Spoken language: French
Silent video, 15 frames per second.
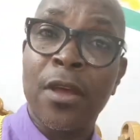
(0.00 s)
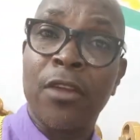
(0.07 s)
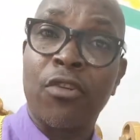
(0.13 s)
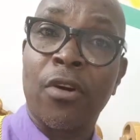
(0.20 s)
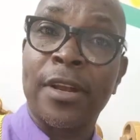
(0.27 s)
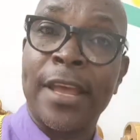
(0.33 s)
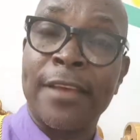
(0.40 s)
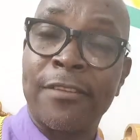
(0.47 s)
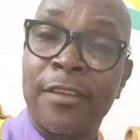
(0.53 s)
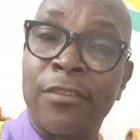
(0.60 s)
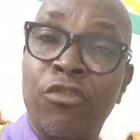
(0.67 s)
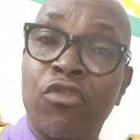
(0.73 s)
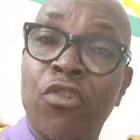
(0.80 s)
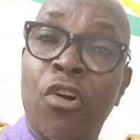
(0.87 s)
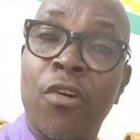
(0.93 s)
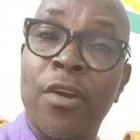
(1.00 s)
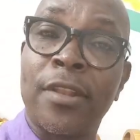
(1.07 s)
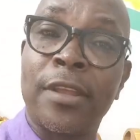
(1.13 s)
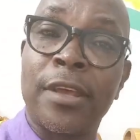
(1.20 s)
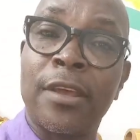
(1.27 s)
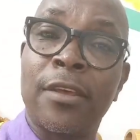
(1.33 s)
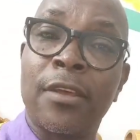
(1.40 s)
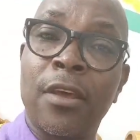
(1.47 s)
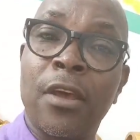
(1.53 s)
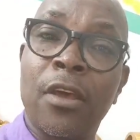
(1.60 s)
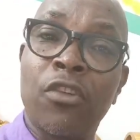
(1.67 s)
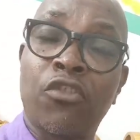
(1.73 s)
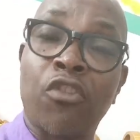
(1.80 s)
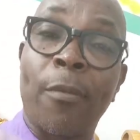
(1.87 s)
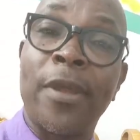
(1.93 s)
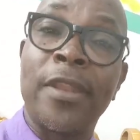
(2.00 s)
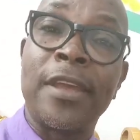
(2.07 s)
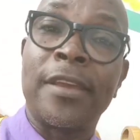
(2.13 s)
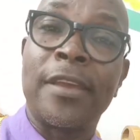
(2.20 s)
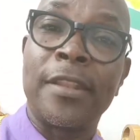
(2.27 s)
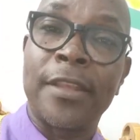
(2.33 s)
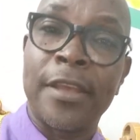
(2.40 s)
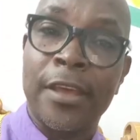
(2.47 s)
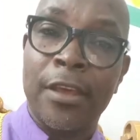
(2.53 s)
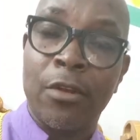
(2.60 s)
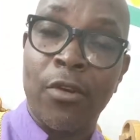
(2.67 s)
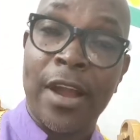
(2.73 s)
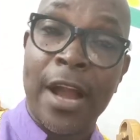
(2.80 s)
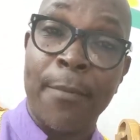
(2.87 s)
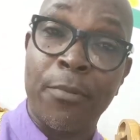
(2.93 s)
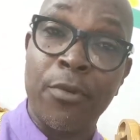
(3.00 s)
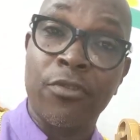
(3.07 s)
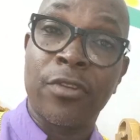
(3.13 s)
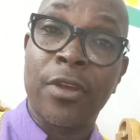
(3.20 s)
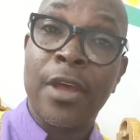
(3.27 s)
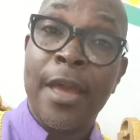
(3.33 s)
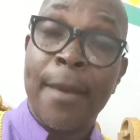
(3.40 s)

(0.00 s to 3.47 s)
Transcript: dont les étudiants ont été sommés de quitter le campus.